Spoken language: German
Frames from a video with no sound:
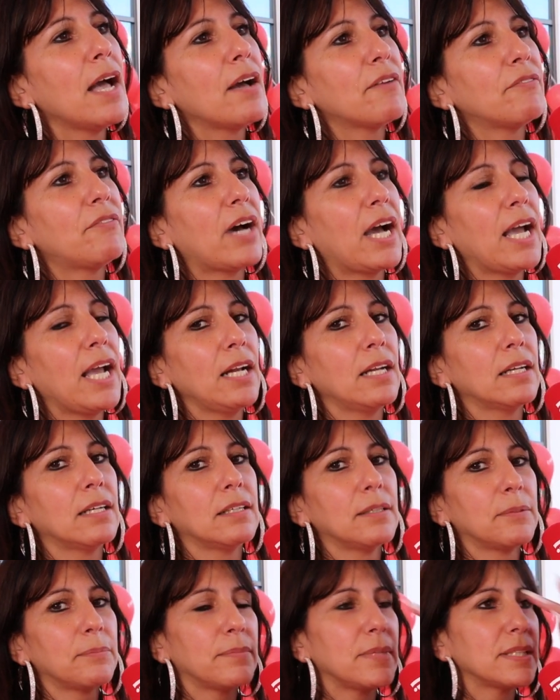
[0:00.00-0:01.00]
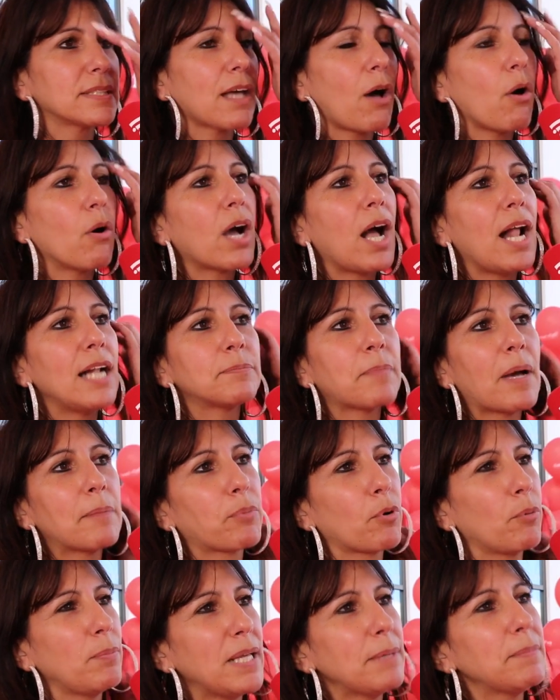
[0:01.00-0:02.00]
weil ähm, es auch halt bei
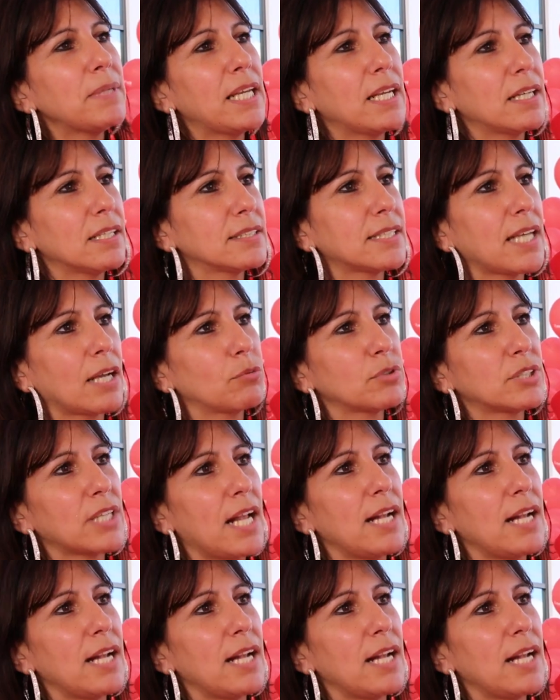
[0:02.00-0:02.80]
Problemnägeln sehr gut